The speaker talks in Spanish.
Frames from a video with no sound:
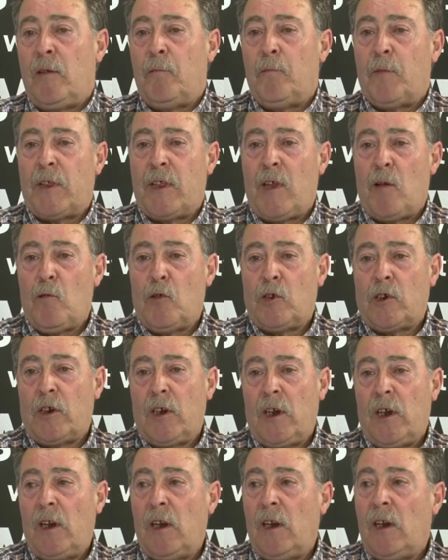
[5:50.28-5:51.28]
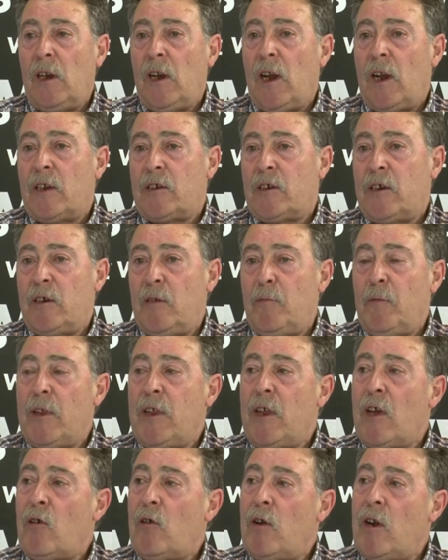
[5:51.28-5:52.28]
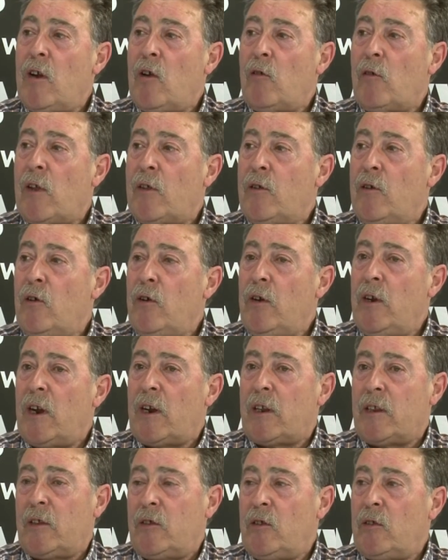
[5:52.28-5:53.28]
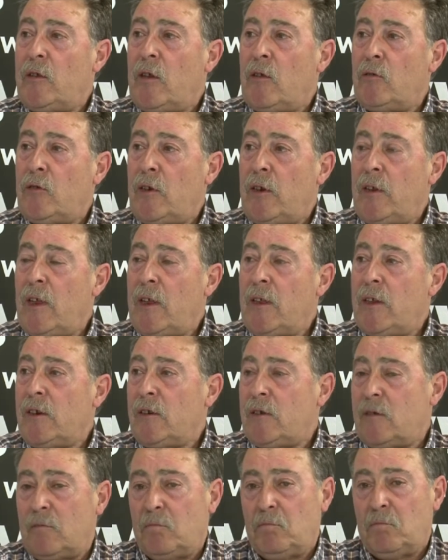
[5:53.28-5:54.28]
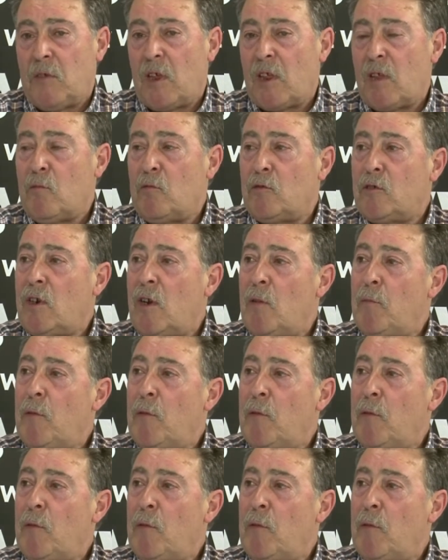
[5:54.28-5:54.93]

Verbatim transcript: empezamos a las seis y media con la inauguración y la recepción de autoridades. Hacemos una